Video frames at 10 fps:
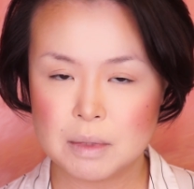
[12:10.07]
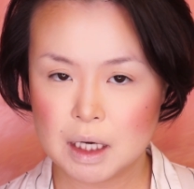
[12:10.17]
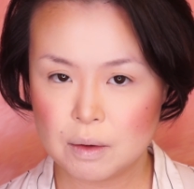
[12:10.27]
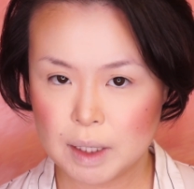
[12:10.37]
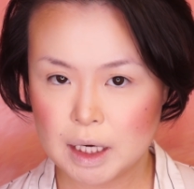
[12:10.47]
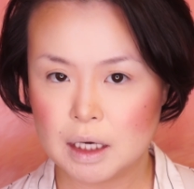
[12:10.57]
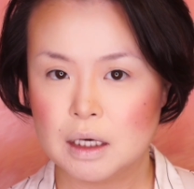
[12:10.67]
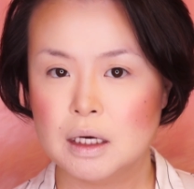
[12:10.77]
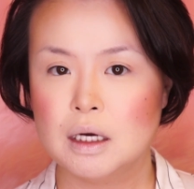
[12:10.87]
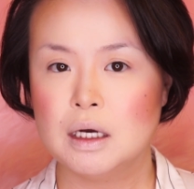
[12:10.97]
今
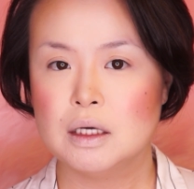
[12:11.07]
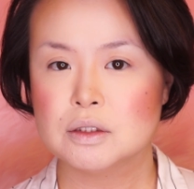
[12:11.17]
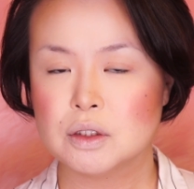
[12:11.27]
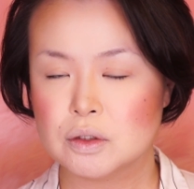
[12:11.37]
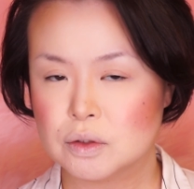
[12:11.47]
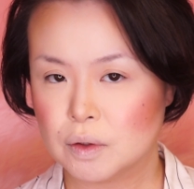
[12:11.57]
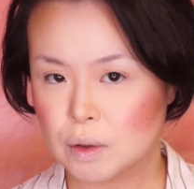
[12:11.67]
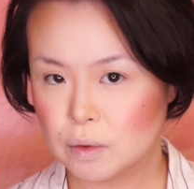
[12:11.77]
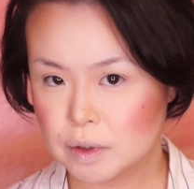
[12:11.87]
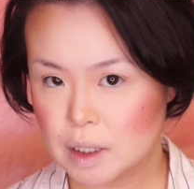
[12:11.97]
はょっとこれ
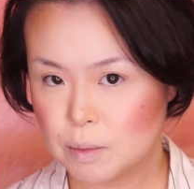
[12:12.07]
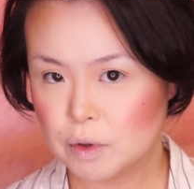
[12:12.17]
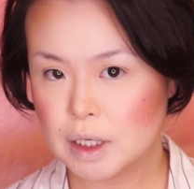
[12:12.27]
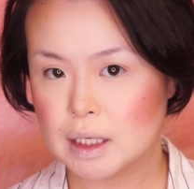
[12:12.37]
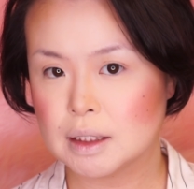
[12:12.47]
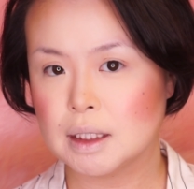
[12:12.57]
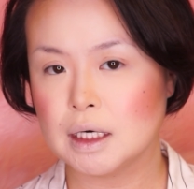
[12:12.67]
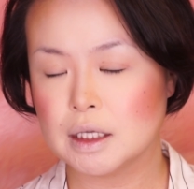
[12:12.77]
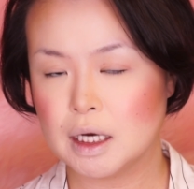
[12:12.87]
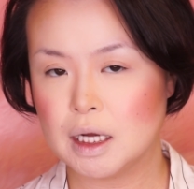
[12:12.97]
お手もやん
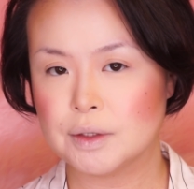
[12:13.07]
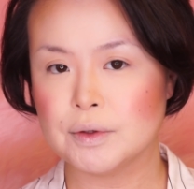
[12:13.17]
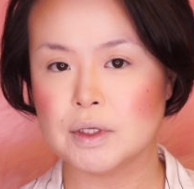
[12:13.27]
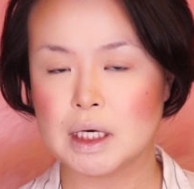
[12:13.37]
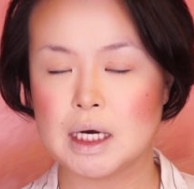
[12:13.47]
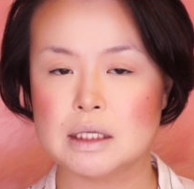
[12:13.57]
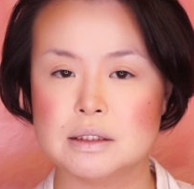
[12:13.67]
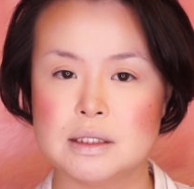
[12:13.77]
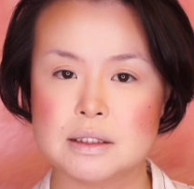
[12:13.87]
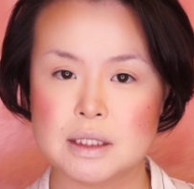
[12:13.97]
かなというね感じです